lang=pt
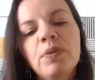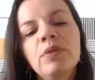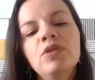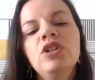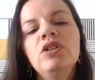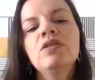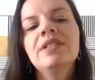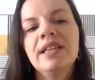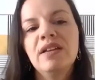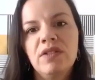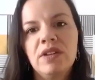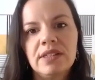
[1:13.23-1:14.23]
pontinhos
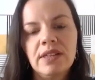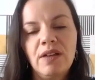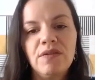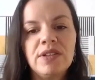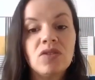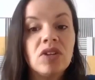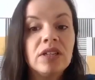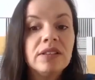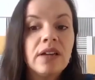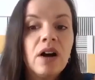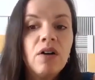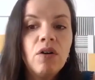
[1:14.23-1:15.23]
livres, da visão
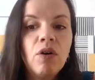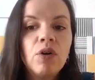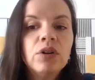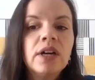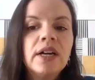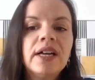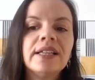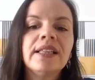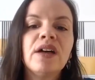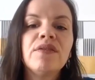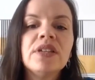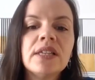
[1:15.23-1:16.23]
central ou da
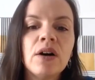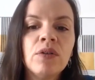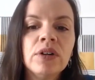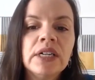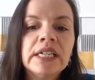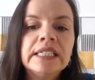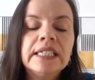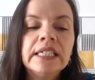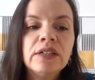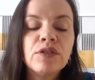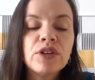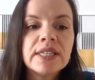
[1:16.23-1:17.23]
visão
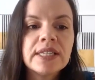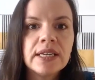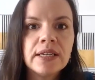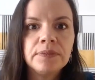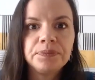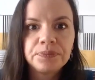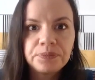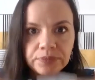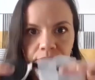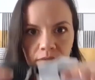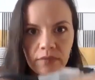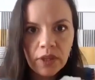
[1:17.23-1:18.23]
que você
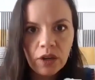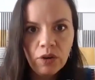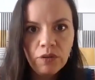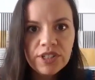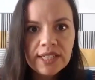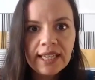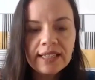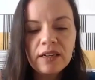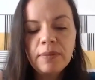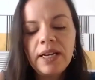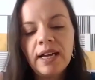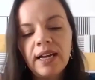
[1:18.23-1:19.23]
ou você quer
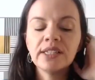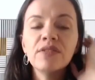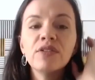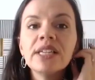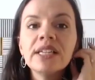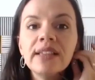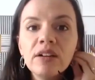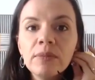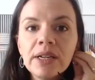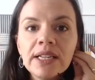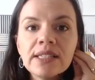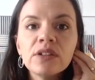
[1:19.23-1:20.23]
trabalhar. Se você tem uma
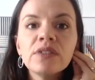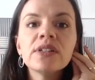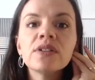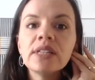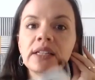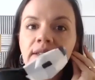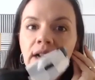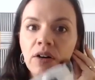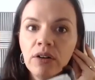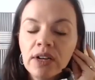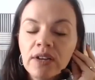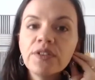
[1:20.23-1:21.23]
lesão na visão
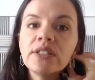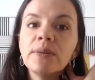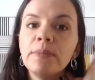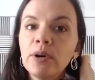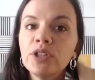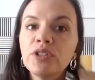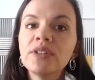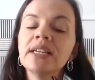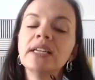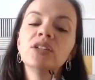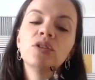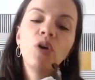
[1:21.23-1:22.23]
central, você pode fazer
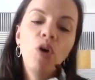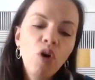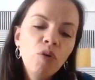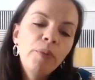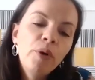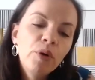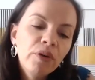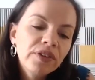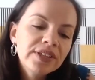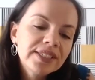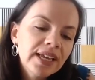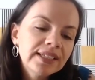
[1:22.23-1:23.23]
isso, ou um pouco
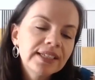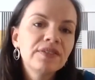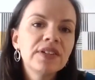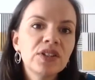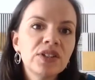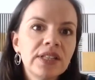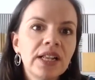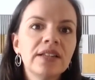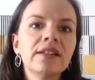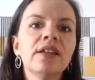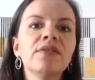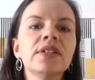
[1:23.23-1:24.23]
afastado da, da,
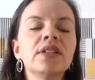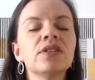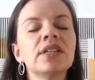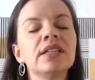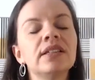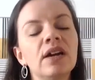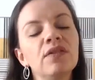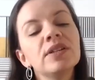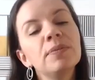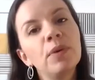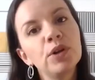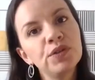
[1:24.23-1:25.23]
da visão central,
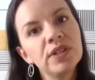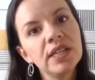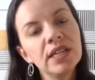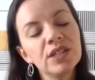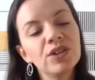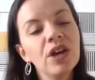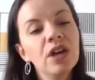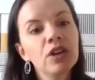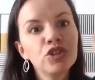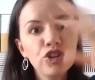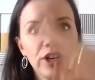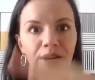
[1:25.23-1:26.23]
você pode fazer isso,
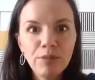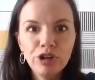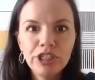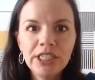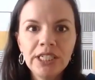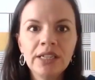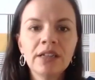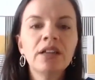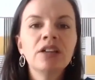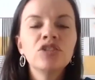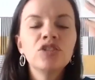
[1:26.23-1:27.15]
jogar bolinha,